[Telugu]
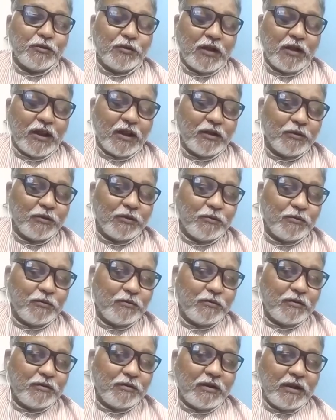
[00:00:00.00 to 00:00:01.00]
ఉండాలి
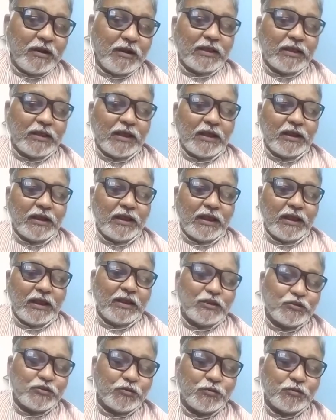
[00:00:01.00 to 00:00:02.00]
లేదా
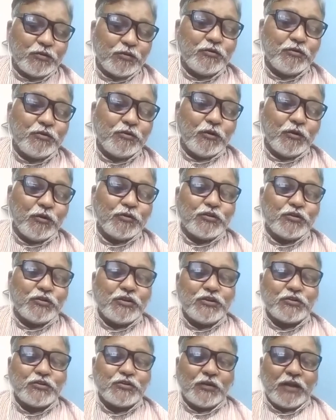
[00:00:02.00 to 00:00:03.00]
నేనే లోన్స్
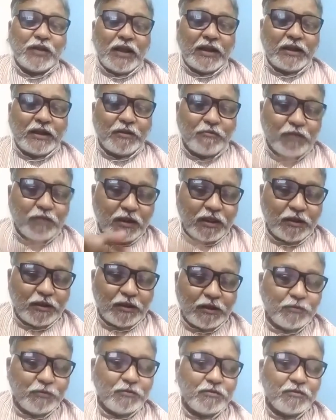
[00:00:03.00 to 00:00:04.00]
తీసుకొని ఆయనకి
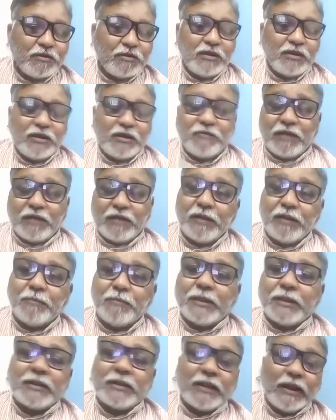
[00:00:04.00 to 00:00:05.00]
ఇవ్వడాలు ఇవన్నీ
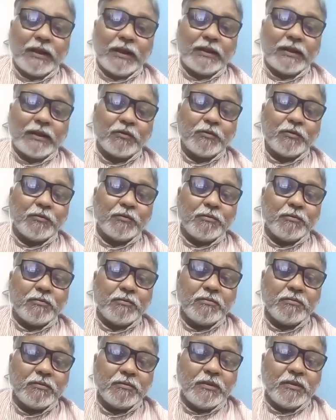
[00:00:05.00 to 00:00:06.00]
పెద్ద ఆయనకు
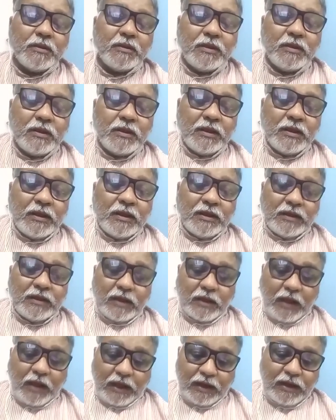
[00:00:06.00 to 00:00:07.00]

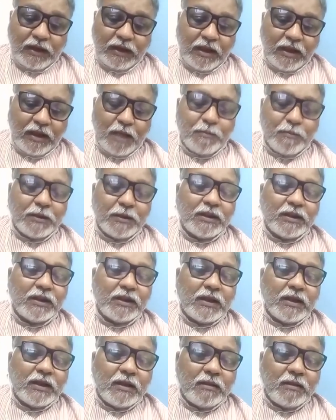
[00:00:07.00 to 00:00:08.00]
నాకు అన్న కాబట్టి
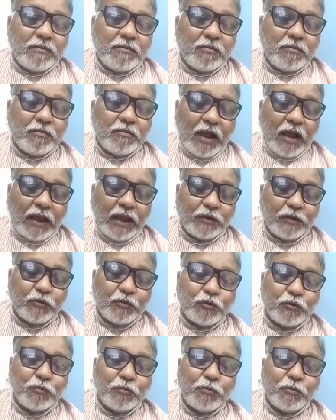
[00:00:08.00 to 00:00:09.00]
నా ఆయన
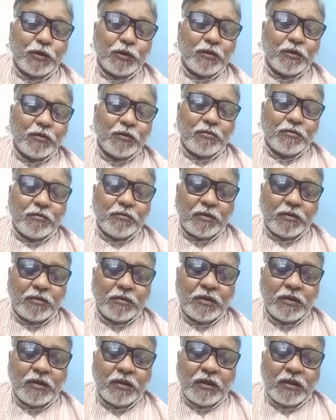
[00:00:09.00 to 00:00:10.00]
కుటుంబంలో
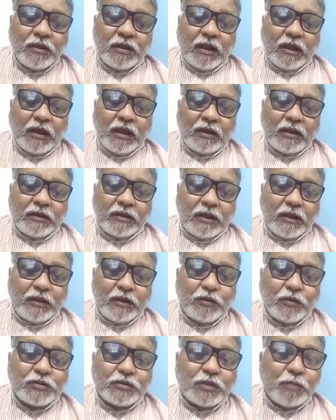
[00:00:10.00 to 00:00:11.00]
నేను
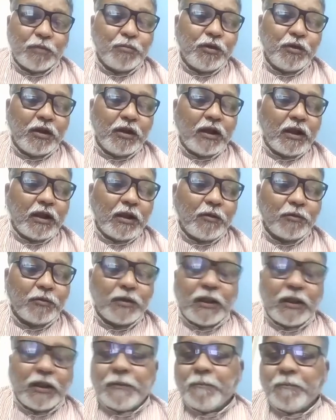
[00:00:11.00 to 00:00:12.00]
ఒక సభ్యుడిలాగా
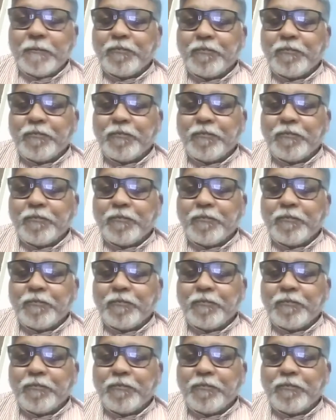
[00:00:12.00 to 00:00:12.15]
ఉన్నాను